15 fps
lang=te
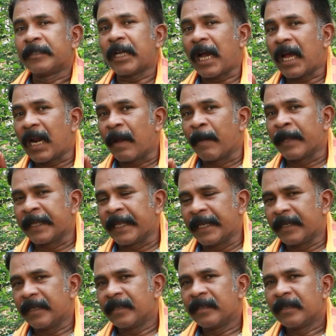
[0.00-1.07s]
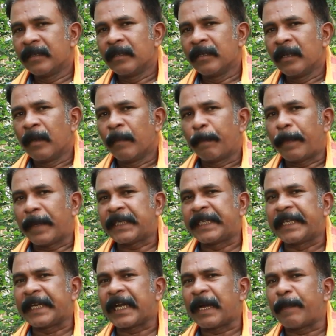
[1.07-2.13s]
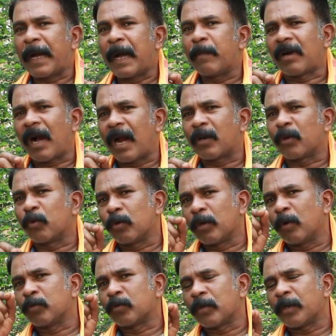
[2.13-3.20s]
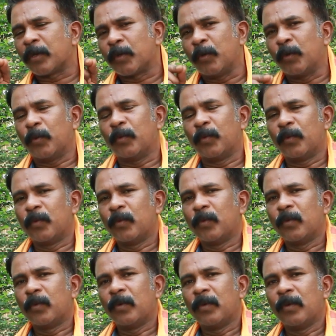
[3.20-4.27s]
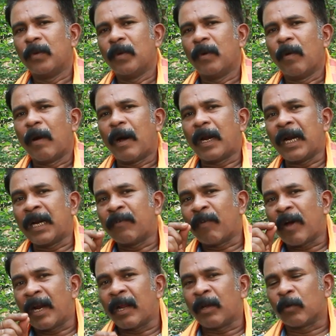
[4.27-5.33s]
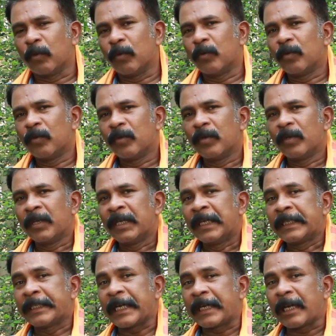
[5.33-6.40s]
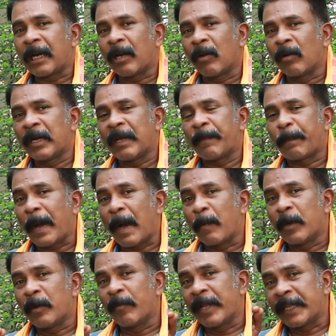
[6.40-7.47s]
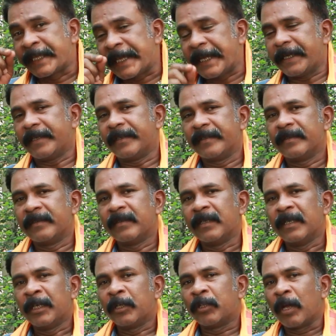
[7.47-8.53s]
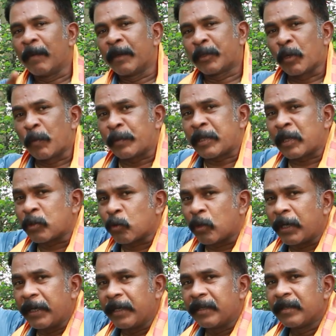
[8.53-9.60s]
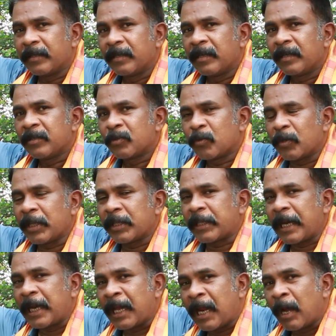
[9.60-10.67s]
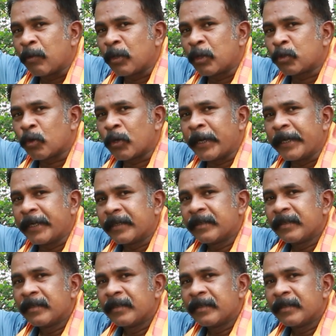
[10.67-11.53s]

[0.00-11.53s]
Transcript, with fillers: చాలామంది పసిరిగా పాము కాటుకు గురవుతున్నారు అలాంటి వాళ్లకు చెట్లలో ఉండే పాముని వెతికి ఇద్దరు మీకు చూపిస్తాను చూడండి చూడండి తల ఎలా ఉందో చూడండి